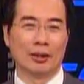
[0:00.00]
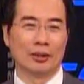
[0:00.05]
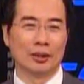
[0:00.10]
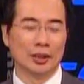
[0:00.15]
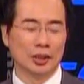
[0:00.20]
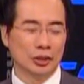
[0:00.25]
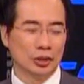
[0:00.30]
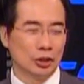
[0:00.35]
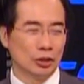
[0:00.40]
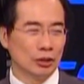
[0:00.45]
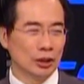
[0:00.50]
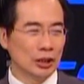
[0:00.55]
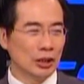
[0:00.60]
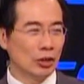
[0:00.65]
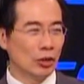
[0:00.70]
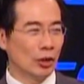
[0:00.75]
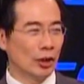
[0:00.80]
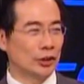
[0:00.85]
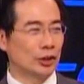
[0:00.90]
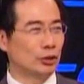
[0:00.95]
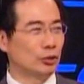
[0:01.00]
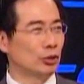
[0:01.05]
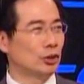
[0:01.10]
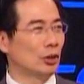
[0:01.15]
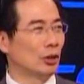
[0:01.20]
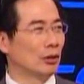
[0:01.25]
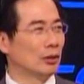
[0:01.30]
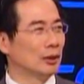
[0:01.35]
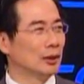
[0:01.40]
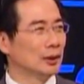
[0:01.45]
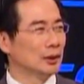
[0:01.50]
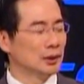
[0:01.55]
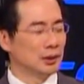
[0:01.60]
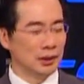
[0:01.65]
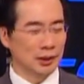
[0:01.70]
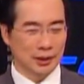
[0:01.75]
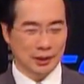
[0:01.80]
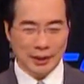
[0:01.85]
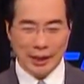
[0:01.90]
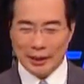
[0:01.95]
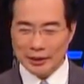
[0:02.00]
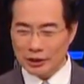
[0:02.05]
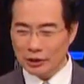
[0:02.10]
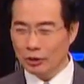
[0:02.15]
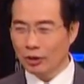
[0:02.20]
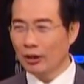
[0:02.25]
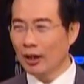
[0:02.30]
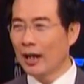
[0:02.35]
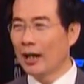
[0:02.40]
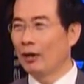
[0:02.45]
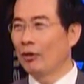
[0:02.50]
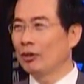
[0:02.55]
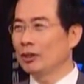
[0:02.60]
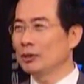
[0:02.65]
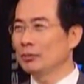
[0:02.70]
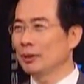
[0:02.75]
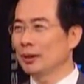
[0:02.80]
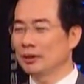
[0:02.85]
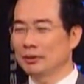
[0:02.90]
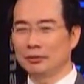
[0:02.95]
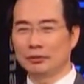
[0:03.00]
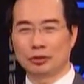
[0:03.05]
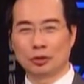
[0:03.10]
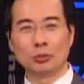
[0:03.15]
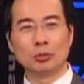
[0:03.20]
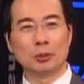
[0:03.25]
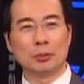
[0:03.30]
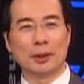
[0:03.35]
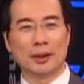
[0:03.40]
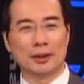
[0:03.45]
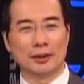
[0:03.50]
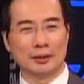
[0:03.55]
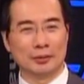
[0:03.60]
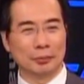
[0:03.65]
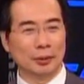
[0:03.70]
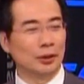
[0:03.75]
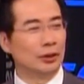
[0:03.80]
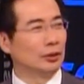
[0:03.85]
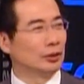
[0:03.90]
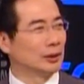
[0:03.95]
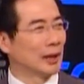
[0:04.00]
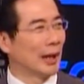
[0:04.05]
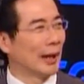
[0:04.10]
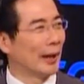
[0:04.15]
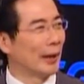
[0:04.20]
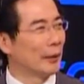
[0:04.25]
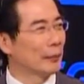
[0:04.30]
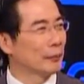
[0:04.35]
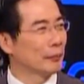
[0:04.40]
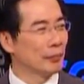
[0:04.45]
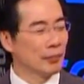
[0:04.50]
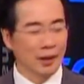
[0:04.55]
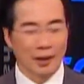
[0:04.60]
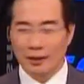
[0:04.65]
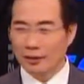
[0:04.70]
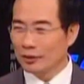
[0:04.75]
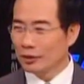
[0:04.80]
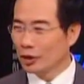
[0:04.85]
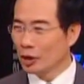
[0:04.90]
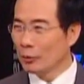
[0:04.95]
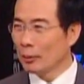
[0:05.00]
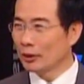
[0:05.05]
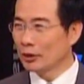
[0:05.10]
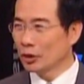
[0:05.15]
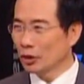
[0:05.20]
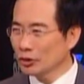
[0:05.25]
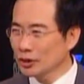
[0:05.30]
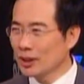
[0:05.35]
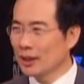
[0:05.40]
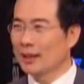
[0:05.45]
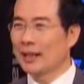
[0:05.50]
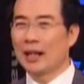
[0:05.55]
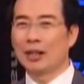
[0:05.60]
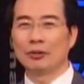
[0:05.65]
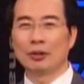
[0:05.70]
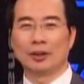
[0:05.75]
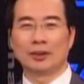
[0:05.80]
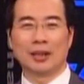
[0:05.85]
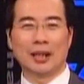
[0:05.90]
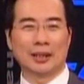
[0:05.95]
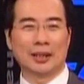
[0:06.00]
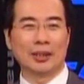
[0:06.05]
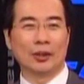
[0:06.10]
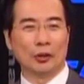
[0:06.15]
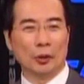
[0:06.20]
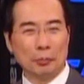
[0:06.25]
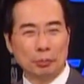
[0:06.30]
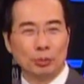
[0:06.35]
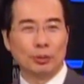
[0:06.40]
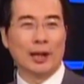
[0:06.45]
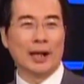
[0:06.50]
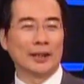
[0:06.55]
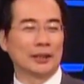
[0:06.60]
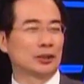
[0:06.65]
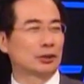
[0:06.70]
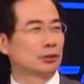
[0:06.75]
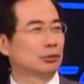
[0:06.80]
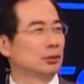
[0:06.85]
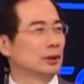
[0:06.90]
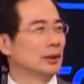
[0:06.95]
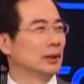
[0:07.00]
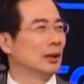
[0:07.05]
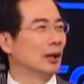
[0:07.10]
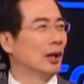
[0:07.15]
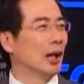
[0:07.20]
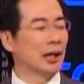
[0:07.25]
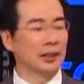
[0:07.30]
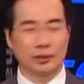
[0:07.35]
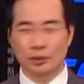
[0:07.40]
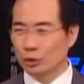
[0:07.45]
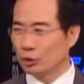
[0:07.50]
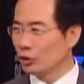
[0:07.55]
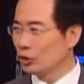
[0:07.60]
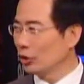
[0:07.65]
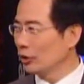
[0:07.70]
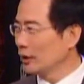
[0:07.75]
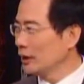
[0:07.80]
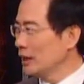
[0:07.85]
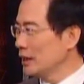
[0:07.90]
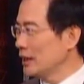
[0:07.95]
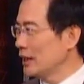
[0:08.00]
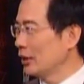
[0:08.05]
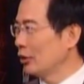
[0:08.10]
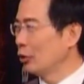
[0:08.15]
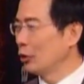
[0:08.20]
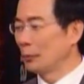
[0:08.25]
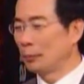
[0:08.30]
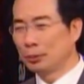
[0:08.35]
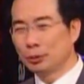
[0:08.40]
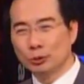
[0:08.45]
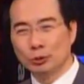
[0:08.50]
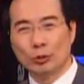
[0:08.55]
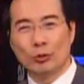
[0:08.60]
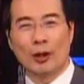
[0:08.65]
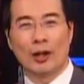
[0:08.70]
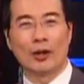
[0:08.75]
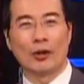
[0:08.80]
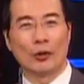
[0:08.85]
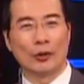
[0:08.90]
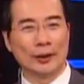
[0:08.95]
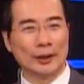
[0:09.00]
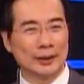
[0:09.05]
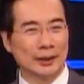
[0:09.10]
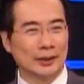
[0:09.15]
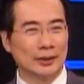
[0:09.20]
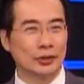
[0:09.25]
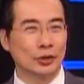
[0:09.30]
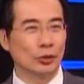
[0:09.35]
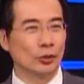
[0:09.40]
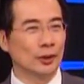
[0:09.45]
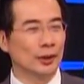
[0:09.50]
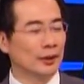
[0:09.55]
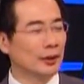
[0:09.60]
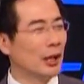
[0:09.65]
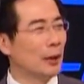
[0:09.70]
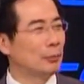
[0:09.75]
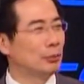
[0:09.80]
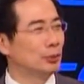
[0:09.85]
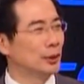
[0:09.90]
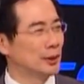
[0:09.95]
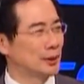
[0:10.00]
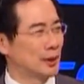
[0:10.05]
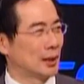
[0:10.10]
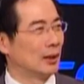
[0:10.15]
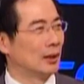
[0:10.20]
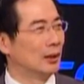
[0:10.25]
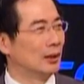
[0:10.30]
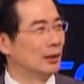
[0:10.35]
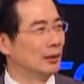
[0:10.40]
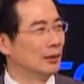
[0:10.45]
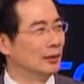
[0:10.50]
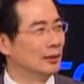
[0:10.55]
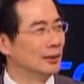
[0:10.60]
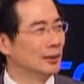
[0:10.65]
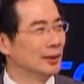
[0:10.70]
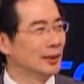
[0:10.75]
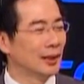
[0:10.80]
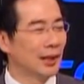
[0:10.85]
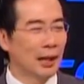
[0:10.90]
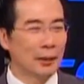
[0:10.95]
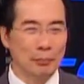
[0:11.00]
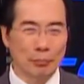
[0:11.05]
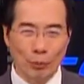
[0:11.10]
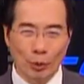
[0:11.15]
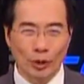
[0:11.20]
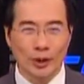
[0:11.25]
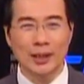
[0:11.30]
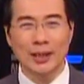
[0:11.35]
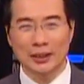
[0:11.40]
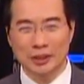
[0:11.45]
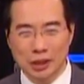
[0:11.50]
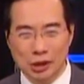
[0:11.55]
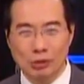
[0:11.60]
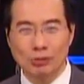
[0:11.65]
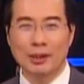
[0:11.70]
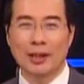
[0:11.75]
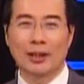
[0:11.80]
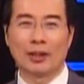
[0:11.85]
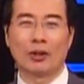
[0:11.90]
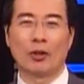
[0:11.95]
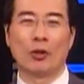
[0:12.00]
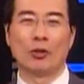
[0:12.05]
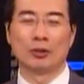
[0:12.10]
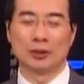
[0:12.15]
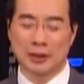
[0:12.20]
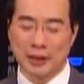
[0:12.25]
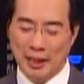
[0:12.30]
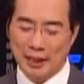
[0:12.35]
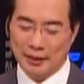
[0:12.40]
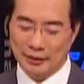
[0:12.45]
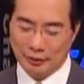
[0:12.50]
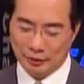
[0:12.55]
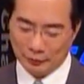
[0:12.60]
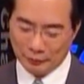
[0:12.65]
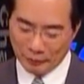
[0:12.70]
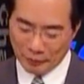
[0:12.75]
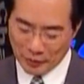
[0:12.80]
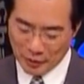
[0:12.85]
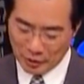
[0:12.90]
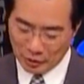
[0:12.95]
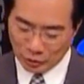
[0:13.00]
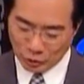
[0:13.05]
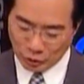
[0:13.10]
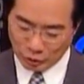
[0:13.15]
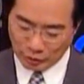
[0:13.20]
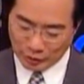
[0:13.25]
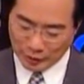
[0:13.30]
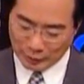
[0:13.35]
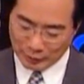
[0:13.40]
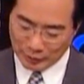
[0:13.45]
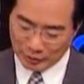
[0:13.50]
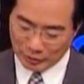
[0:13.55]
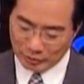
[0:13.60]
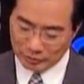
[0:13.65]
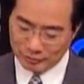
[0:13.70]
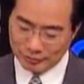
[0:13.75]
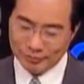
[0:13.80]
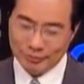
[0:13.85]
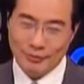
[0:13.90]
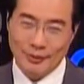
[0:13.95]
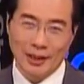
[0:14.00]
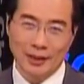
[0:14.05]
吼，像英国个首相，伊开始讲啊，我即马准备要要落台啊，那么作些工过，天天互伊雇人去处理吼，啊，尊重意见，互伊曝光，互伊做内部的整合，啊，毋好去让抢人个公菜吼，所以我感觉讲。